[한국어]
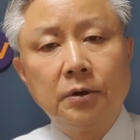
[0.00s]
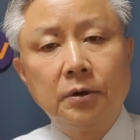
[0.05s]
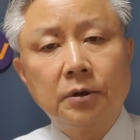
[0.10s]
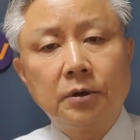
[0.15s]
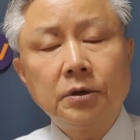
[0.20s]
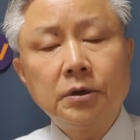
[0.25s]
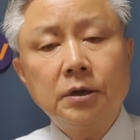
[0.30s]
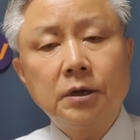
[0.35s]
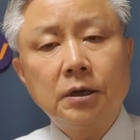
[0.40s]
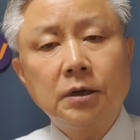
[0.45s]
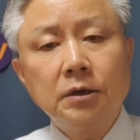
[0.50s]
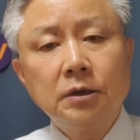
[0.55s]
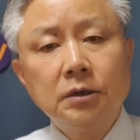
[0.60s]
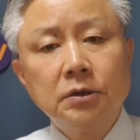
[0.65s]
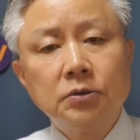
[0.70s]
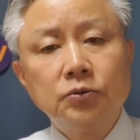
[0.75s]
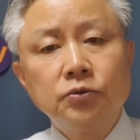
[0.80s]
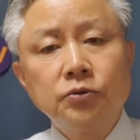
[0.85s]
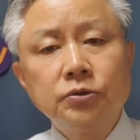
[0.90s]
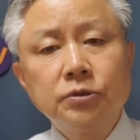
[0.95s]
그러니까
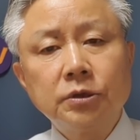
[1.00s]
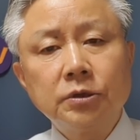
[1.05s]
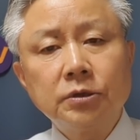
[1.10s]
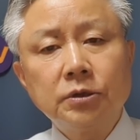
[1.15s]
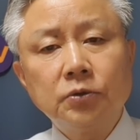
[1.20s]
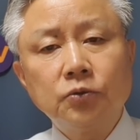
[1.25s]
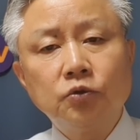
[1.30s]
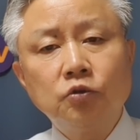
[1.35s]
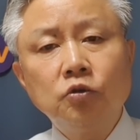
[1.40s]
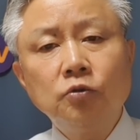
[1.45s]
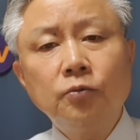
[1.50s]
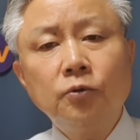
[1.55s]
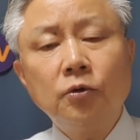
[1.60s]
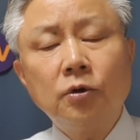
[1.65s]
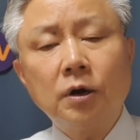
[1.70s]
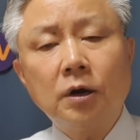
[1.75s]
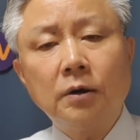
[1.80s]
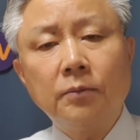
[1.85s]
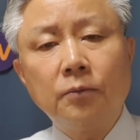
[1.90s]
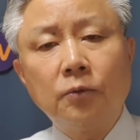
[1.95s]
윤석열
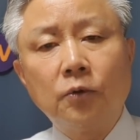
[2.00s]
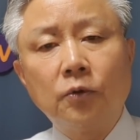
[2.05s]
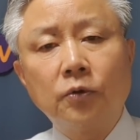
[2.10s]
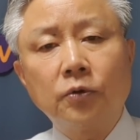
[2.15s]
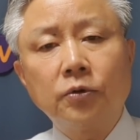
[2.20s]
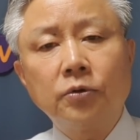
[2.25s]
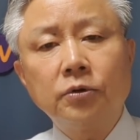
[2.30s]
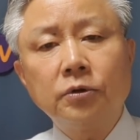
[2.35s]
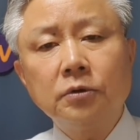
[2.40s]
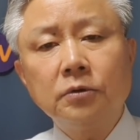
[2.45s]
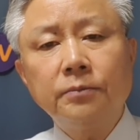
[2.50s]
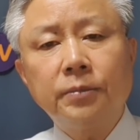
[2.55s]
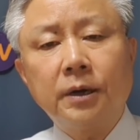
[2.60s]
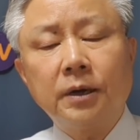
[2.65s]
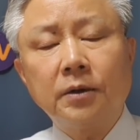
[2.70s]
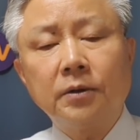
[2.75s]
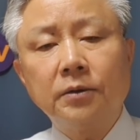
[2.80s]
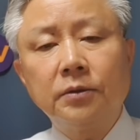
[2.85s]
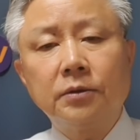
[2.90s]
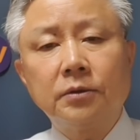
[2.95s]
후보가 모르는
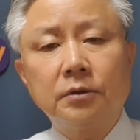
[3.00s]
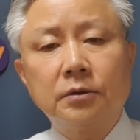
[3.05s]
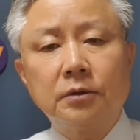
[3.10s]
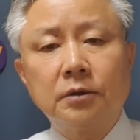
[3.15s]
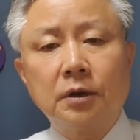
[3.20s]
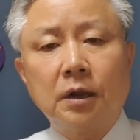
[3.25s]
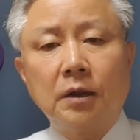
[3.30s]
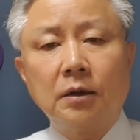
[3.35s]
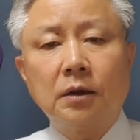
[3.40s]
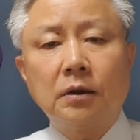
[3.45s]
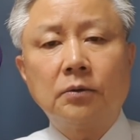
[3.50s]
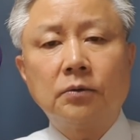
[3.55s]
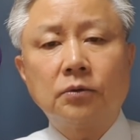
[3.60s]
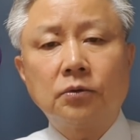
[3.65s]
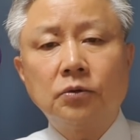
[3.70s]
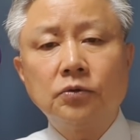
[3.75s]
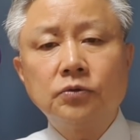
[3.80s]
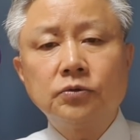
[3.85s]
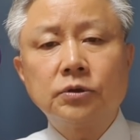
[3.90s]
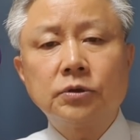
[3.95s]
발언들을
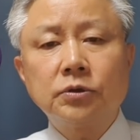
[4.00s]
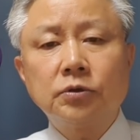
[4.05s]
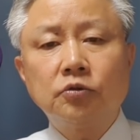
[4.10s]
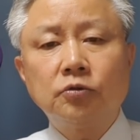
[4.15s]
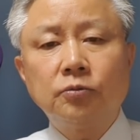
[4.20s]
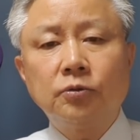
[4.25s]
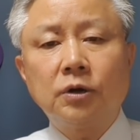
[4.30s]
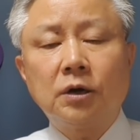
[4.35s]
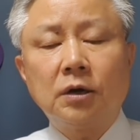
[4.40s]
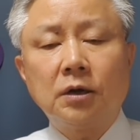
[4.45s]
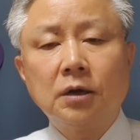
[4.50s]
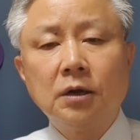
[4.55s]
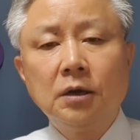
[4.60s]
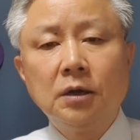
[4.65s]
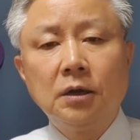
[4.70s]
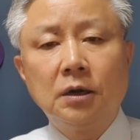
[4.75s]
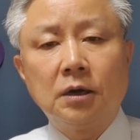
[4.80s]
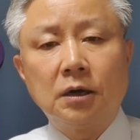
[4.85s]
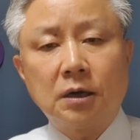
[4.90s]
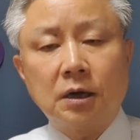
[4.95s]
해놔놓고 윤석열 후보가 어,